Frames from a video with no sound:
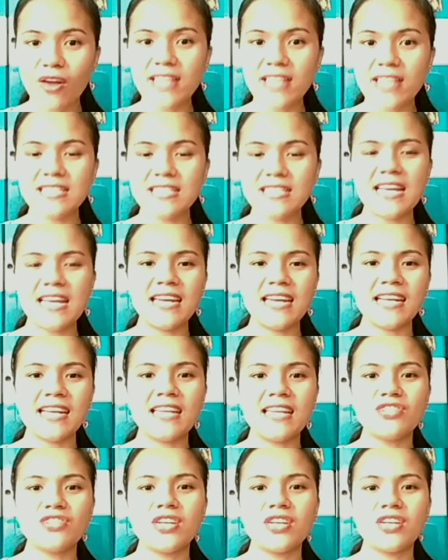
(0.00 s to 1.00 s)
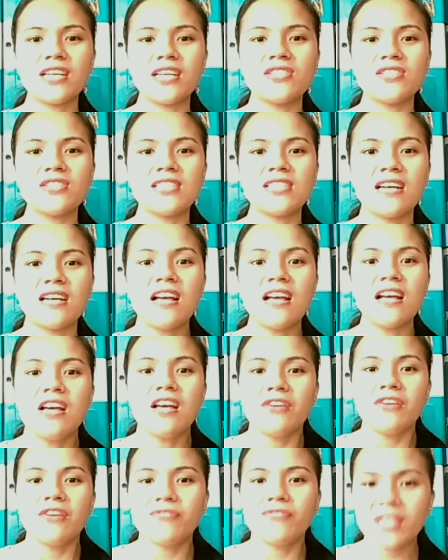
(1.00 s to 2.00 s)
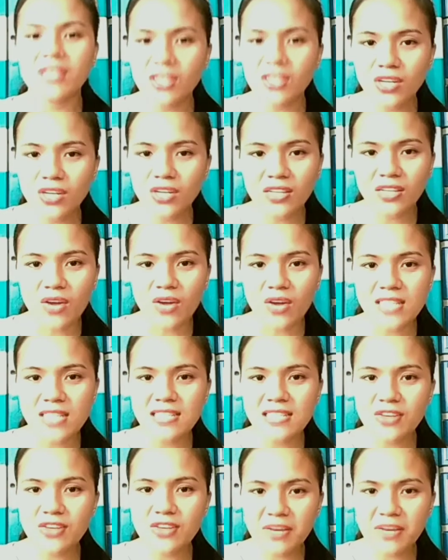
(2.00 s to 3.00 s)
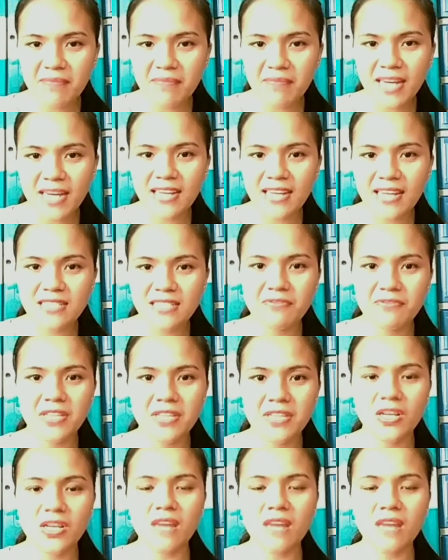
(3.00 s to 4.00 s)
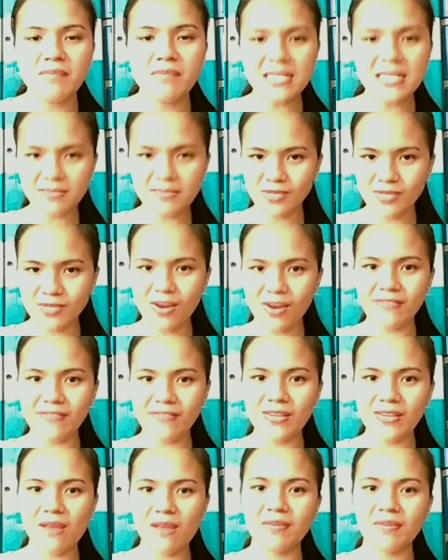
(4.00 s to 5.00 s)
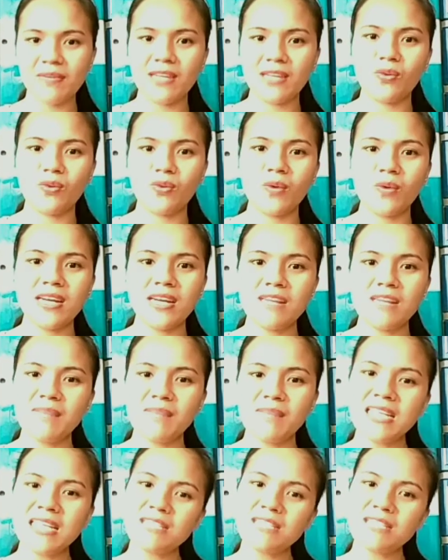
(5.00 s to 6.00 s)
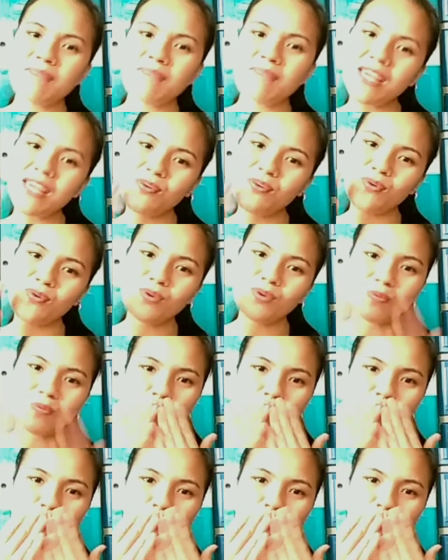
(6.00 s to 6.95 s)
And sana nag-enjoy kayo sa video na to. And see you on my next video. And please subscribe if you haven't already. Please be good!